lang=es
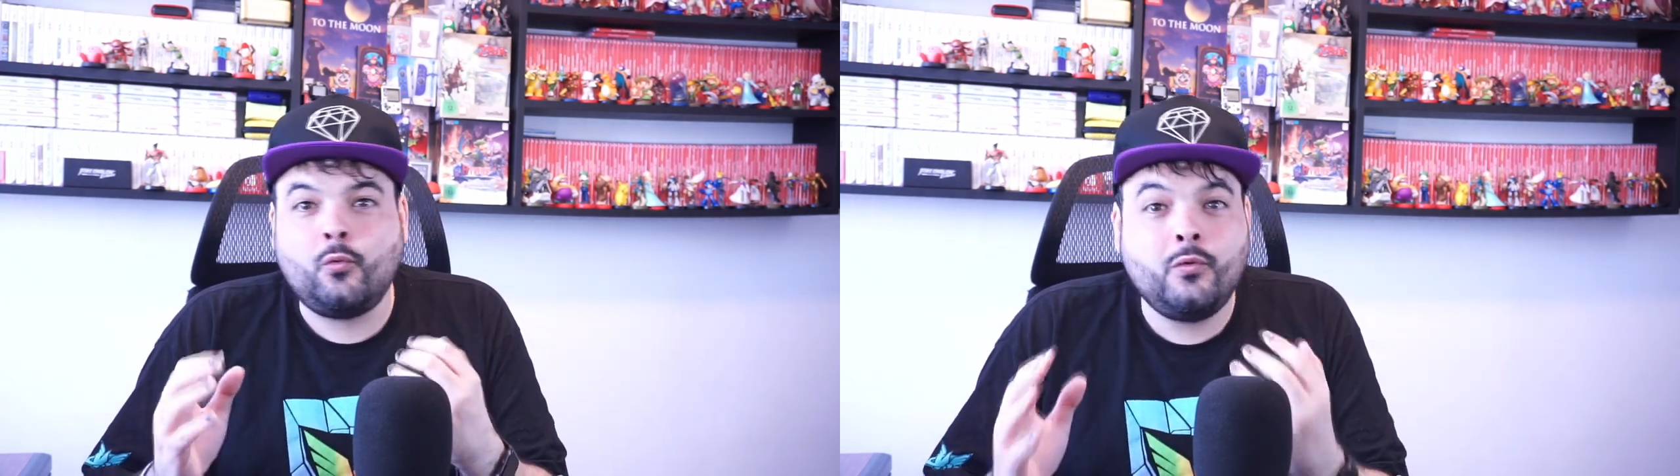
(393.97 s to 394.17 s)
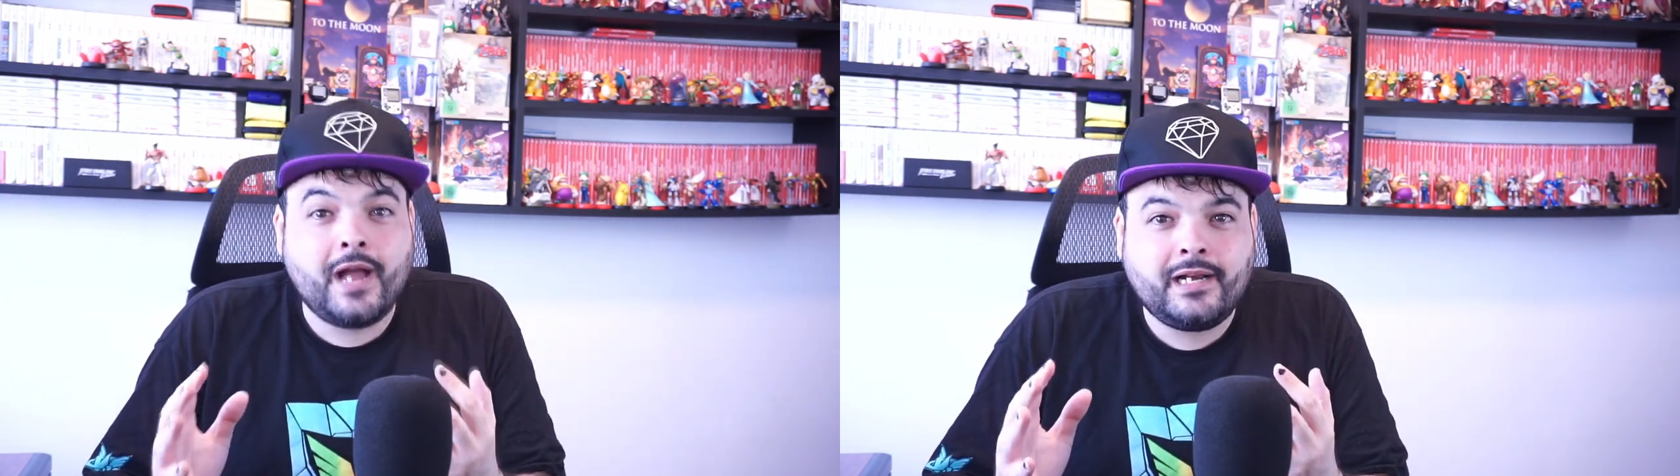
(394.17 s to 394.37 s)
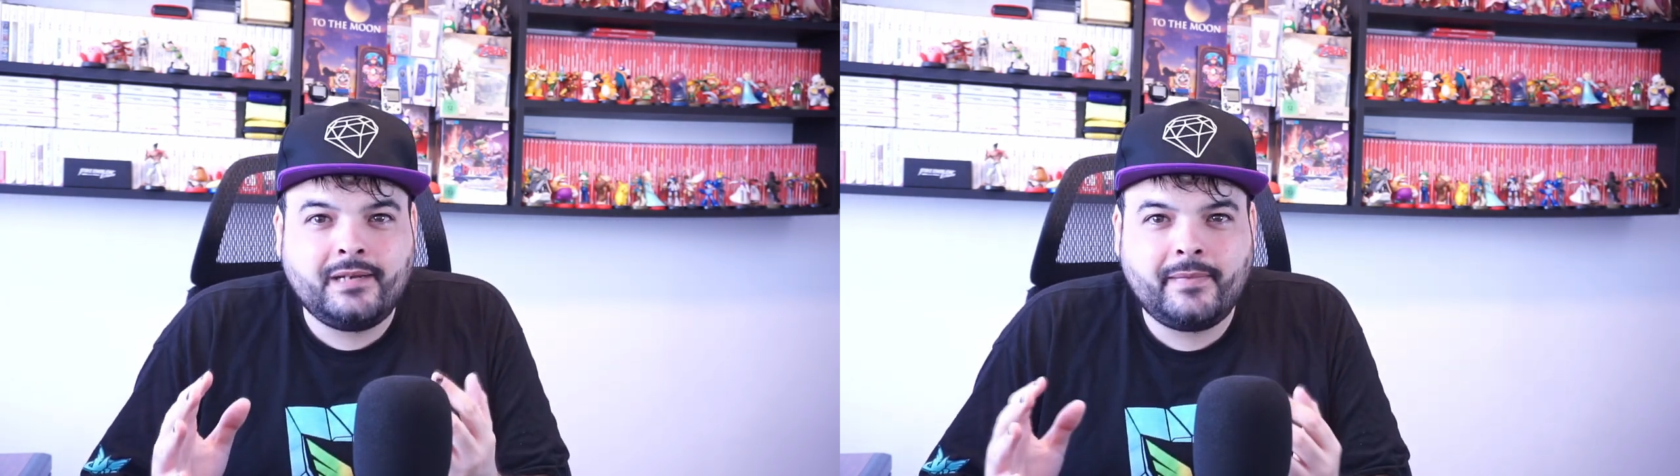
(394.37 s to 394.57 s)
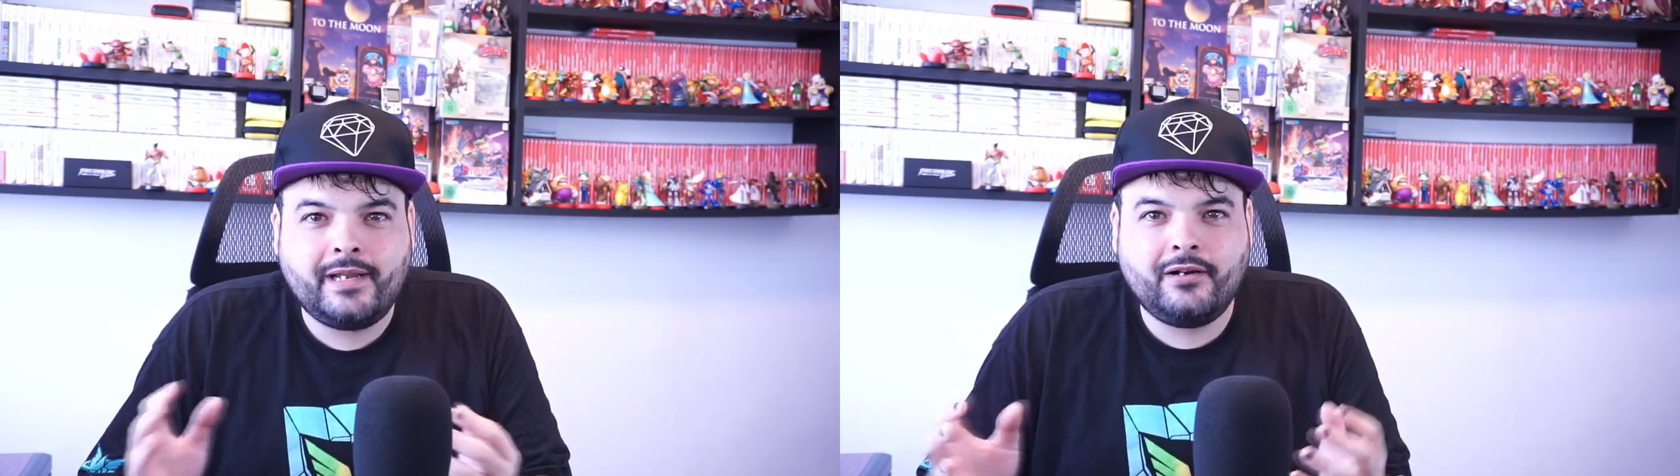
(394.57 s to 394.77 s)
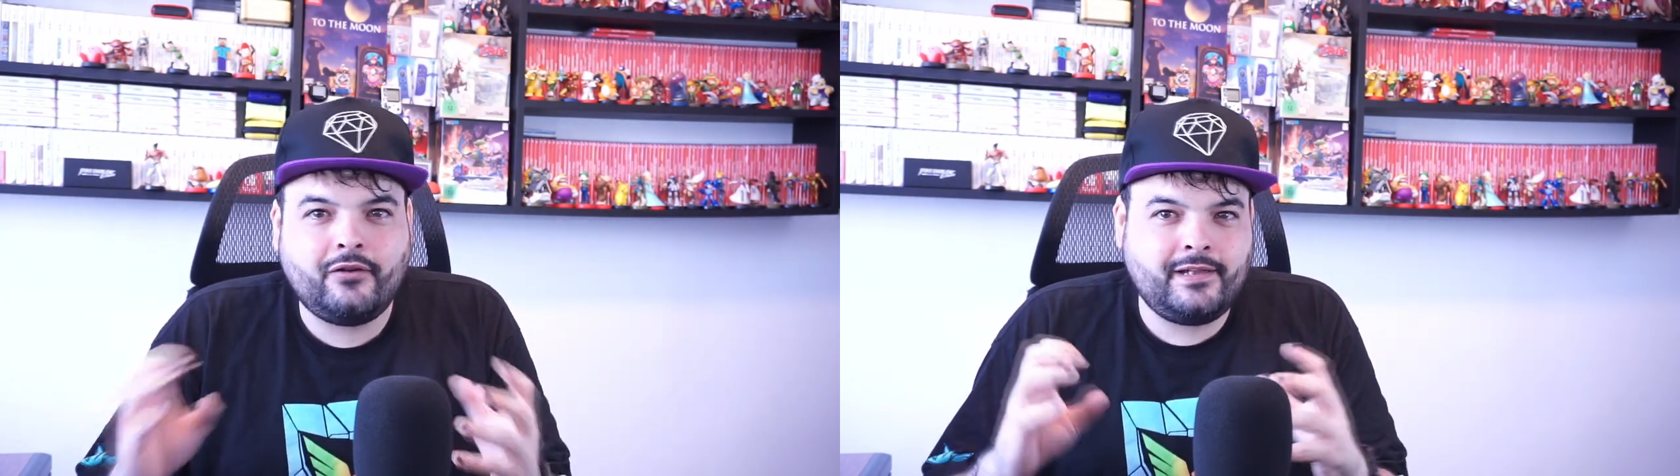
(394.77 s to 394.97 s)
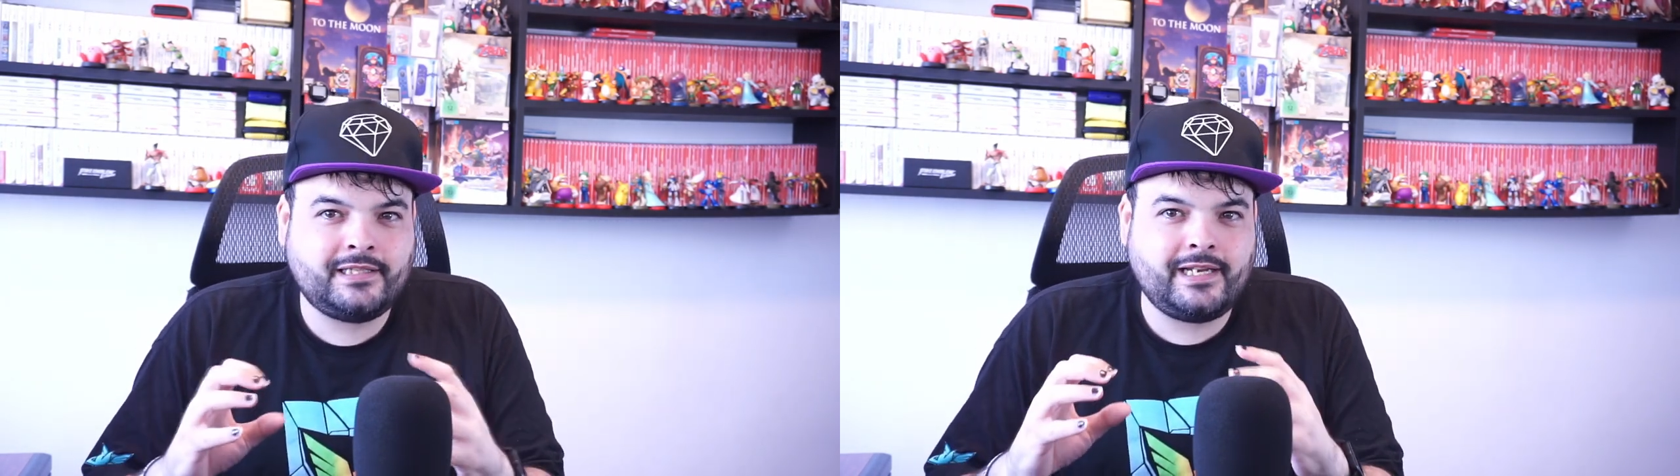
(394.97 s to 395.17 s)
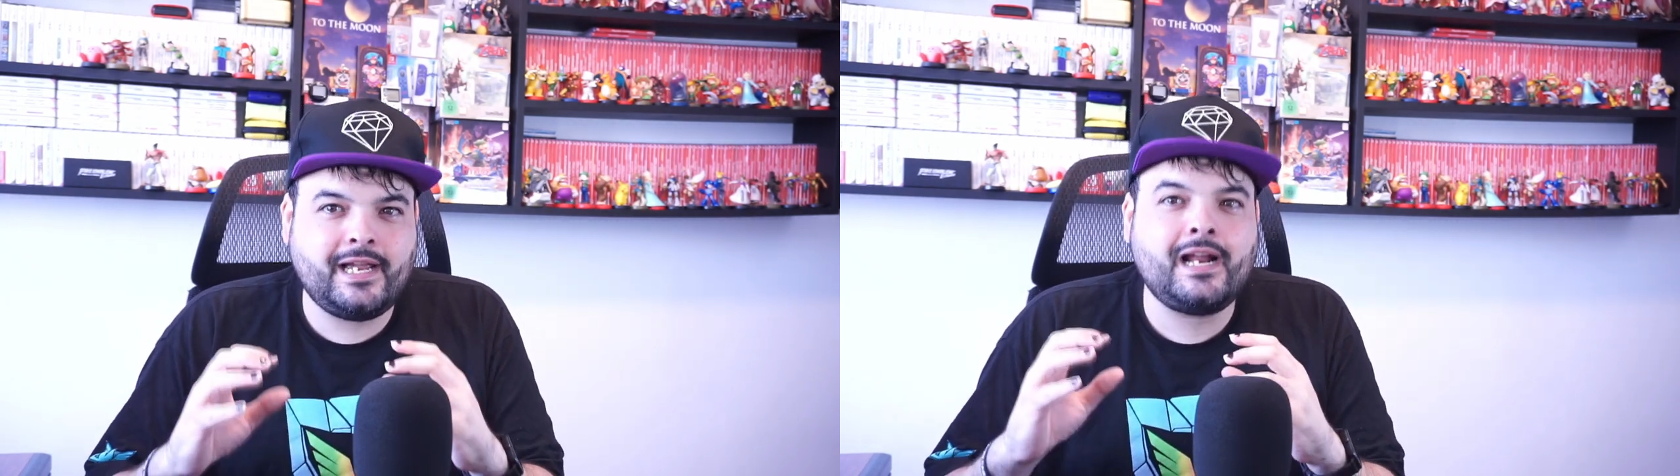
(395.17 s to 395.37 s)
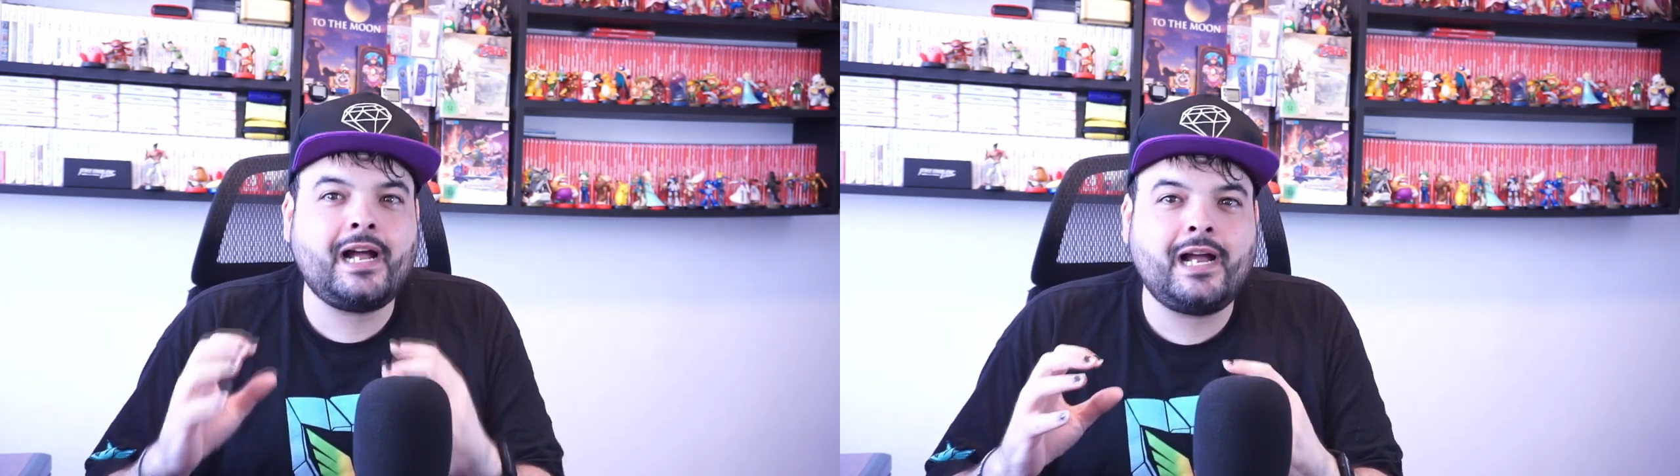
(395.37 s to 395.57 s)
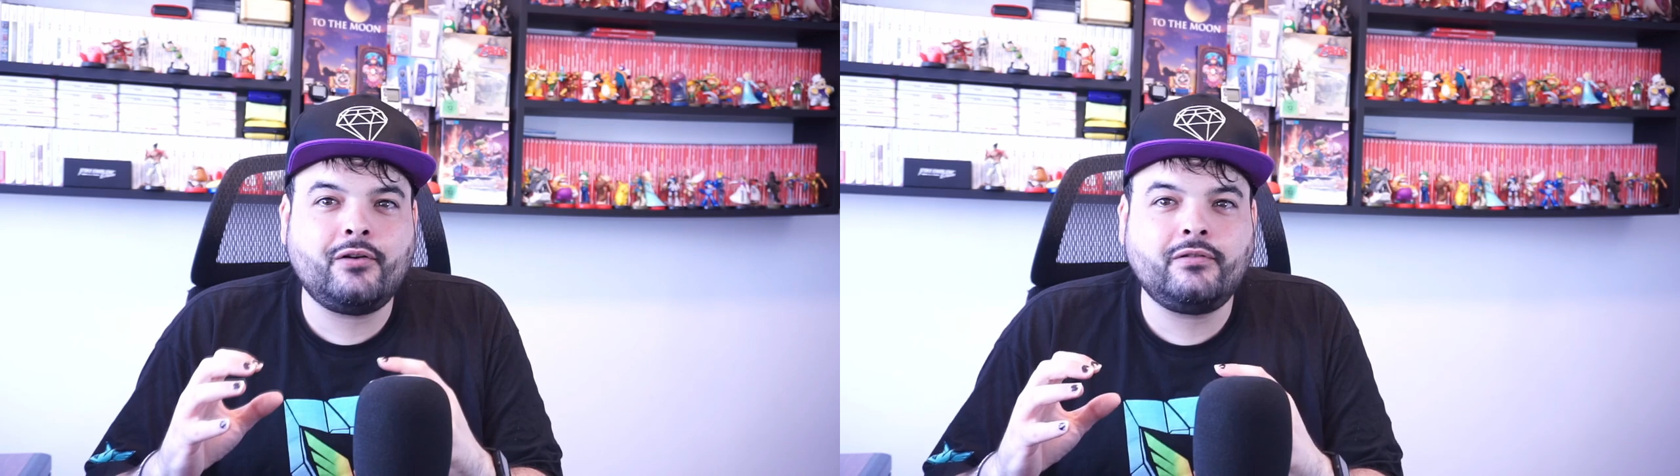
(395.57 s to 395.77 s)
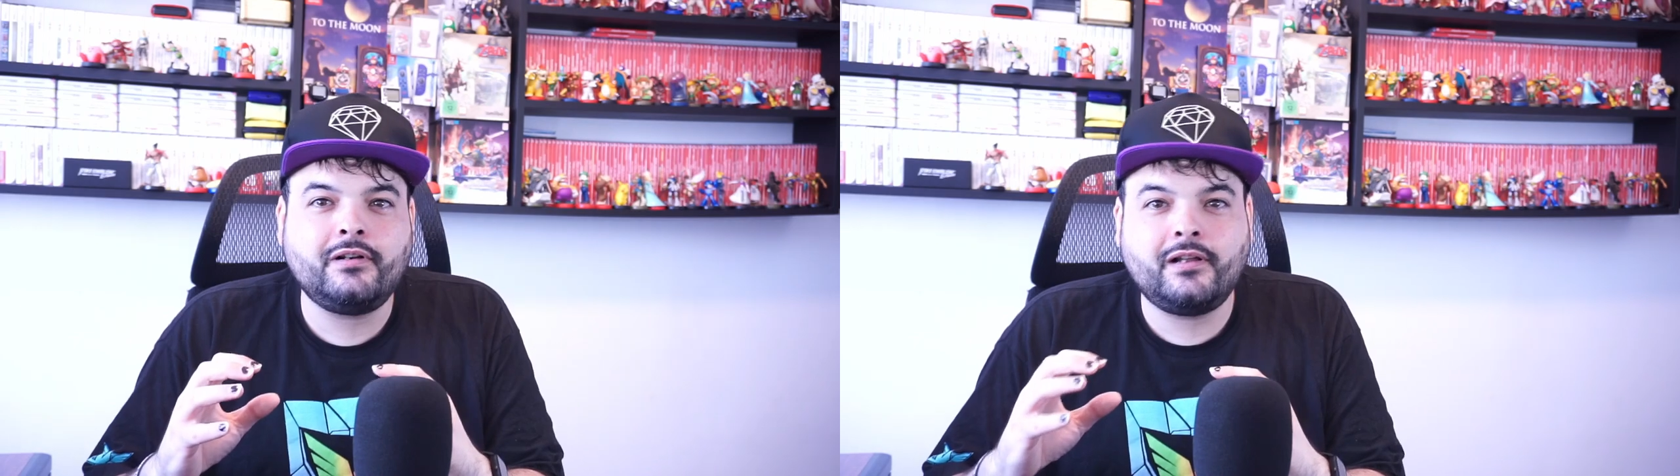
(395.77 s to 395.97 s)
unánime lo de sellar a
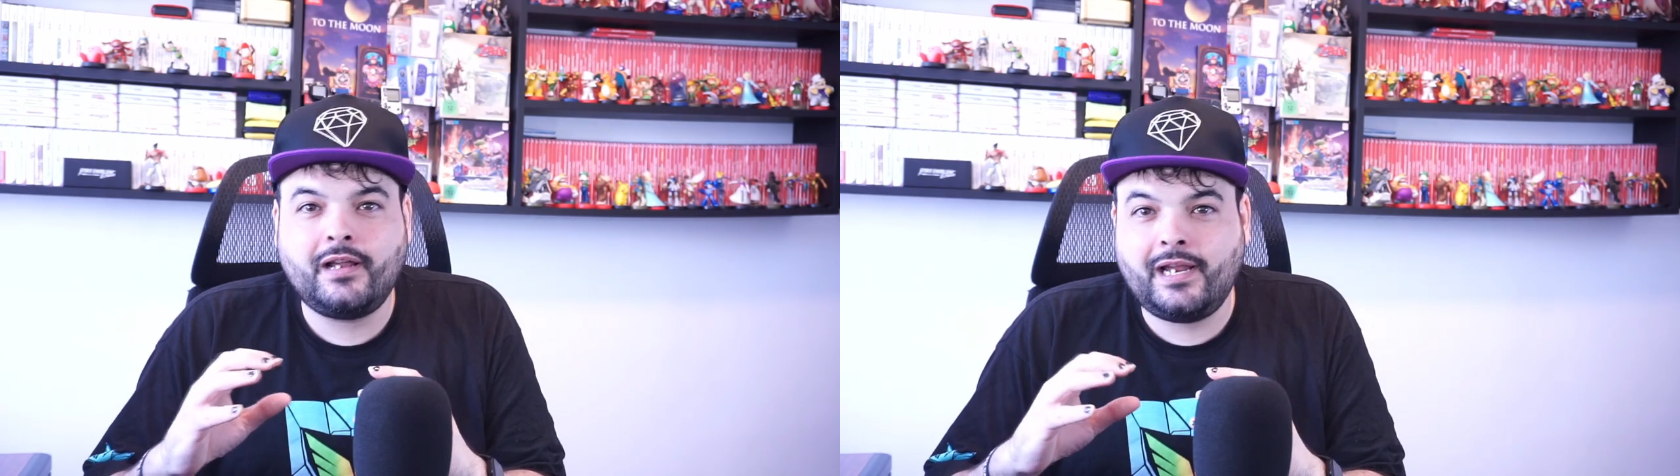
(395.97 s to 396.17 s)
Ganon